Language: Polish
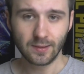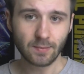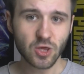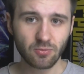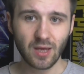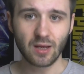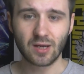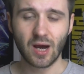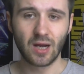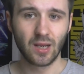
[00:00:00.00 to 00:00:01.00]
E, będzie
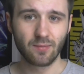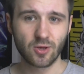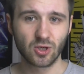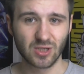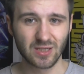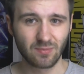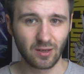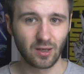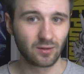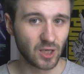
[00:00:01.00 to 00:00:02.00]
miękka, ale myślę, że z
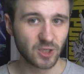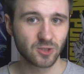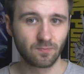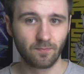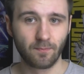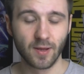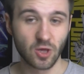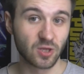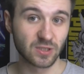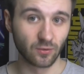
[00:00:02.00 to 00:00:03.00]
miękkiej też
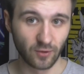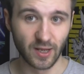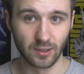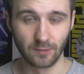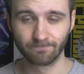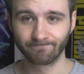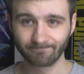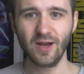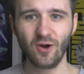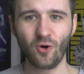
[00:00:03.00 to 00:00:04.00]
będziecie zadowoleni.
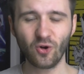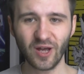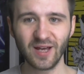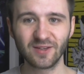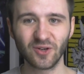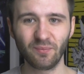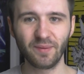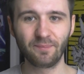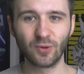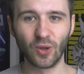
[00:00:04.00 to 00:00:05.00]
Okej, okay, to
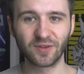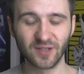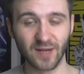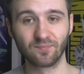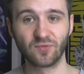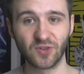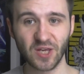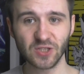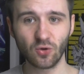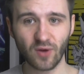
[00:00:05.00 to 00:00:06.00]
by było na tyle.
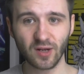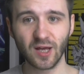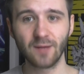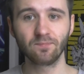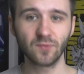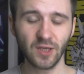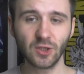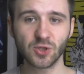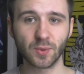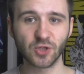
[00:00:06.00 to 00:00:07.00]
Dzięki za uwagę
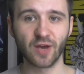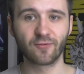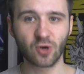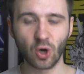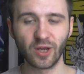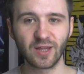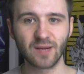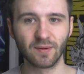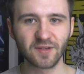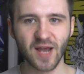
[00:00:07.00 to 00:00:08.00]
i do zobaczenia w
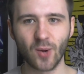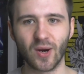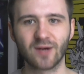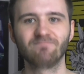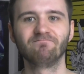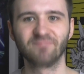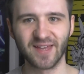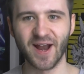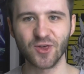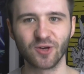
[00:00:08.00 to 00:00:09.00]
kolejnych materiałach.
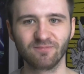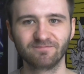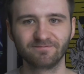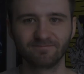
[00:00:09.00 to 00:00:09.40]
Na razie.